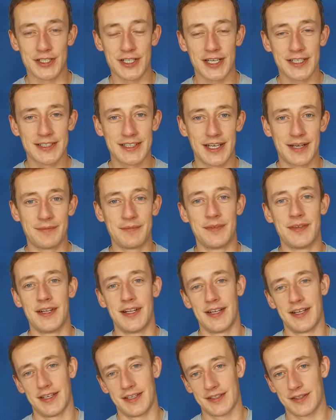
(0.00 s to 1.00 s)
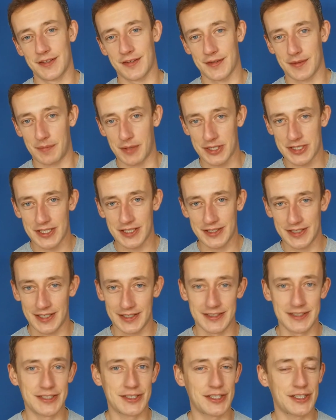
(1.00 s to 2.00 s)
Do zobaczenia i życzę
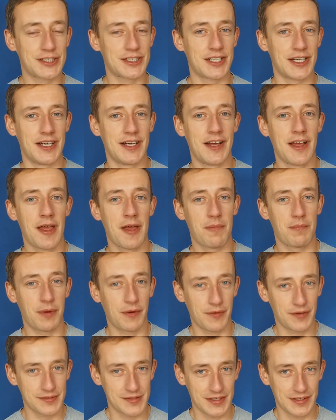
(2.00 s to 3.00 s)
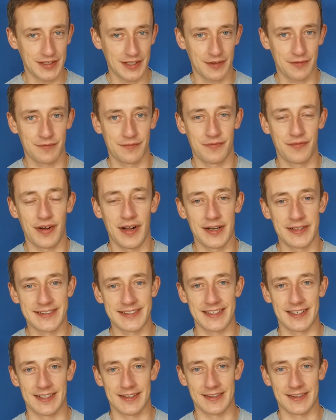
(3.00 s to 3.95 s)
powodzenia w walce z kunami.